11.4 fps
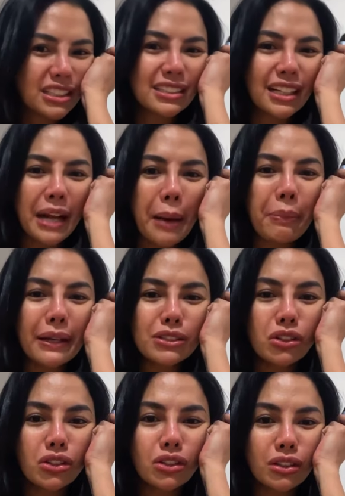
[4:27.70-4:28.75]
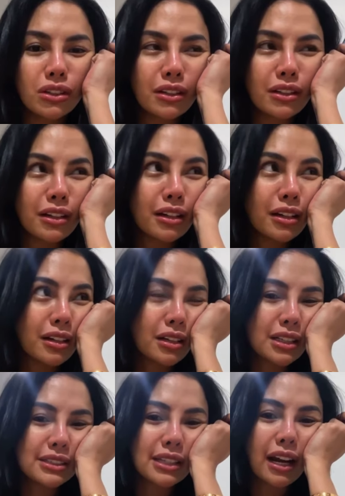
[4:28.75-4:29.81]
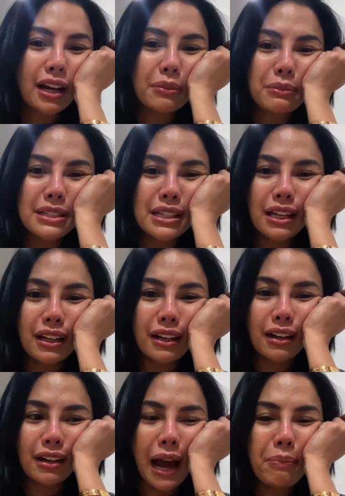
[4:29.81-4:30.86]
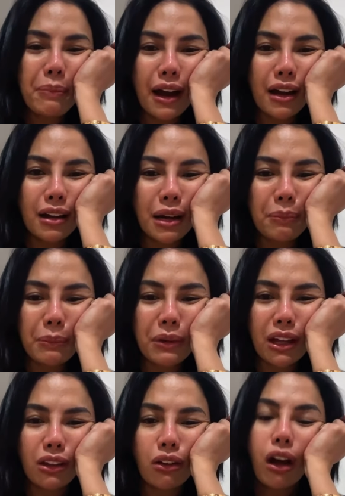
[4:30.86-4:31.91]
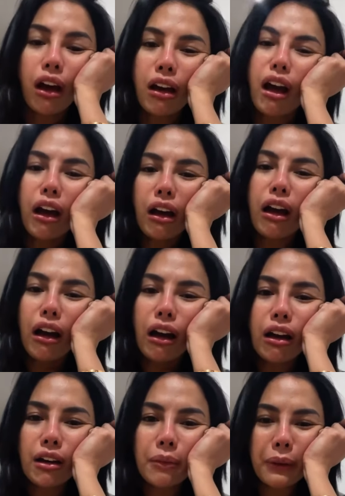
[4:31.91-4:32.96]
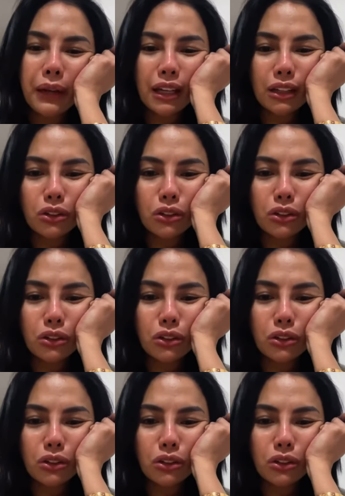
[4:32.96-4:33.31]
sesak napas loh keselak biji apa sampai begitu sampai